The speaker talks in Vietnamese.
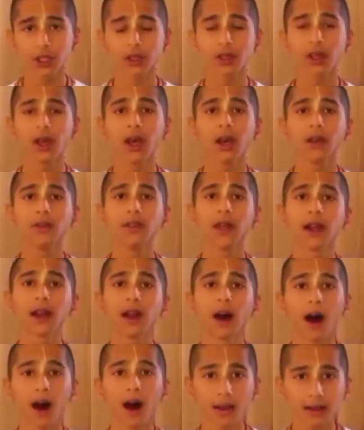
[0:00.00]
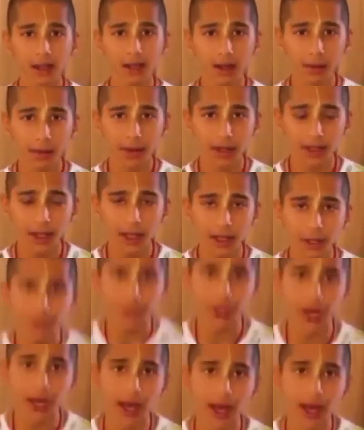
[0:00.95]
Vậy làm thế nào để vượt lên trên một